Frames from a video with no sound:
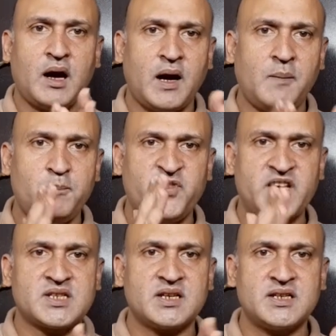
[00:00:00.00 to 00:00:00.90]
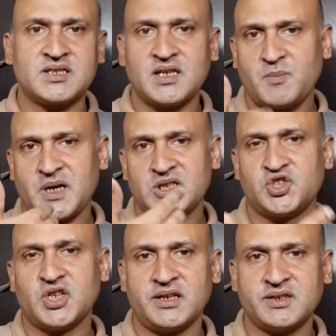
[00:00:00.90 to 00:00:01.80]
अब वेस्ट इंडीज़ के पास
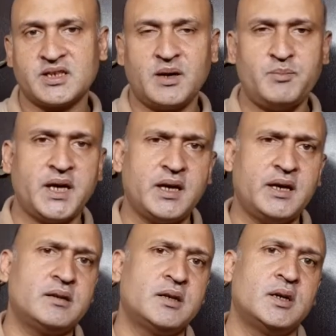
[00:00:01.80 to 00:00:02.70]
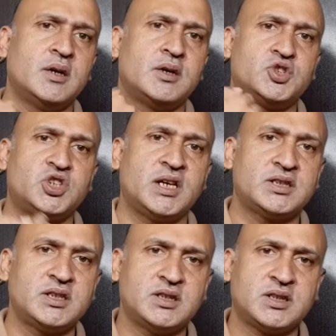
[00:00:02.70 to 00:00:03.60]
चांस कम हैं
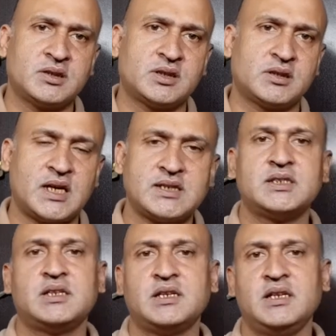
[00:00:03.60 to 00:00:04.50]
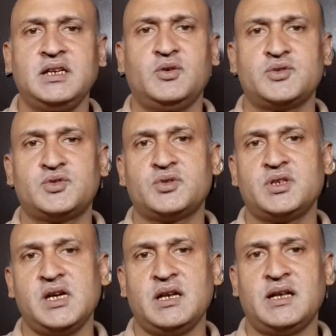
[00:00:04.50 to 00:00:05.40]
छियासी सतासी की लीड हो
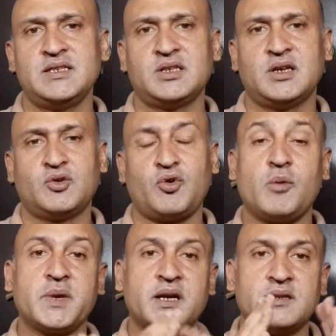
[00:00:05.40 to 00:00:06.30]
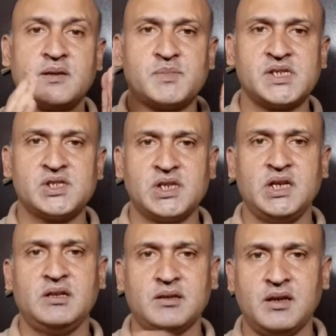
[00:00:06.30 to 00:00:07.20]
चुकी है लंच तक और मेरे ख्याल से
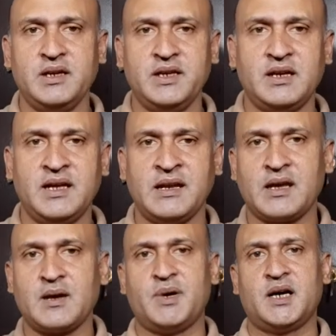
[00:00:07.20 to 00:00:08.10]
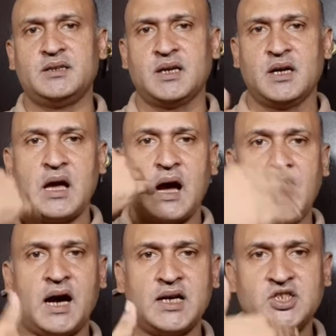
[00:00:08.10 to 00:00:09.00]
मज़ीद लीड लेने के बाद
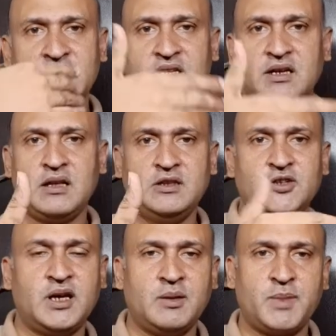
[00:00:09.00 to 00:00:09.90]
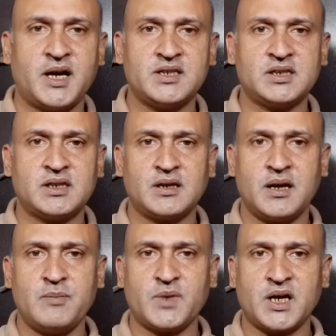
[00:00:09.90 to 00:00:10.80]
आज या कल जो है बारिश
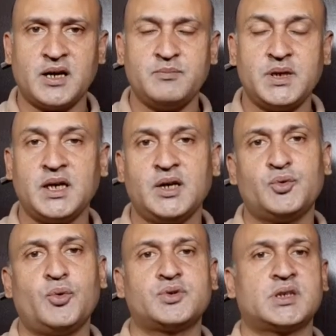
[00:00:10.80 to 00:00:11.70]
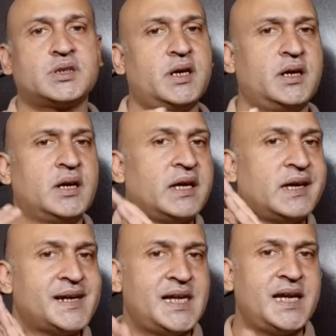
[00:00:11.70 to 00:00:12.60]
का इम्कान भी है तो हो सकता है
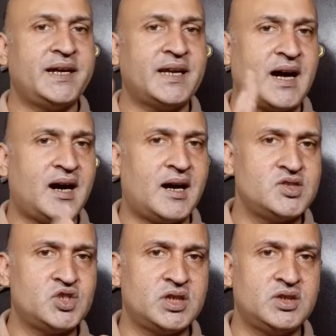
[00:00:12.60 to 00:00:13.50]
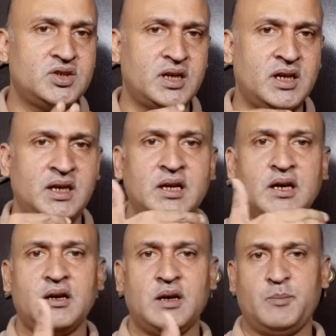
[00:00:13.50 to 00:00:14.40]
इंग्लैंड आज ही जो है
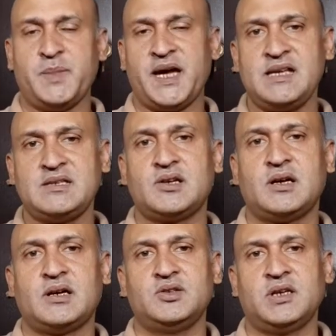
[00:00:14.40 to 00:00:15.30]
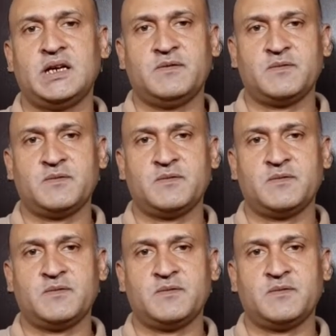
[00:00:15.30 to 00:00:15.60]
अब मैच का जो है